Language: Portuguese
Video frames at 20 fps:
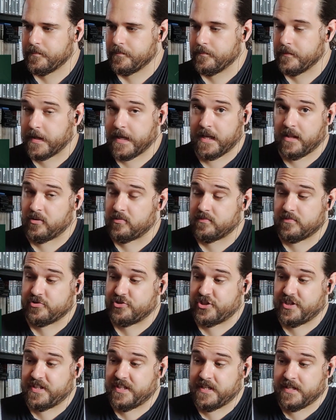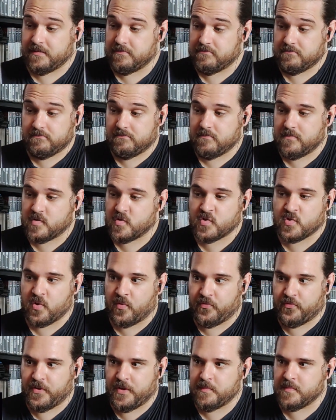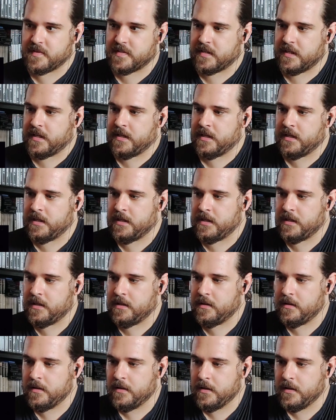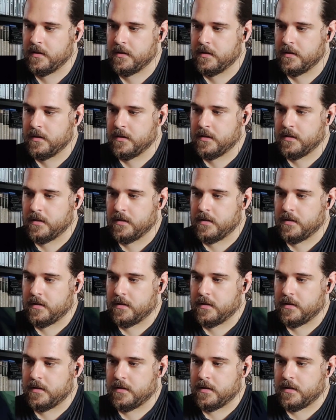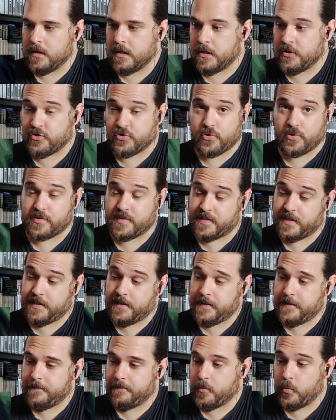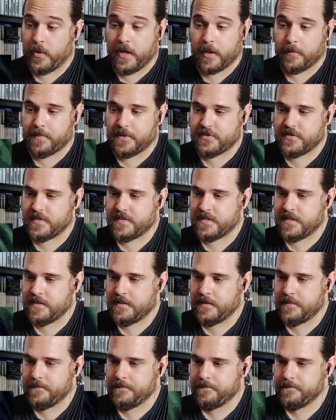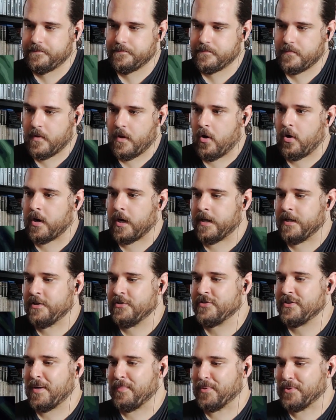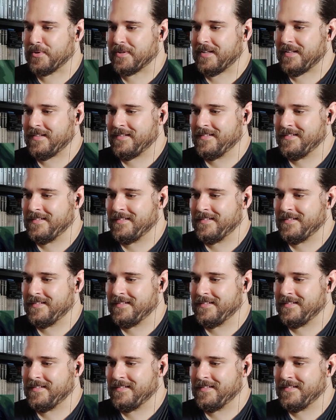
Que é algo que hoje em dia só vimos em em jogos indie ou em RPGs indie. Ok, isto está brutal.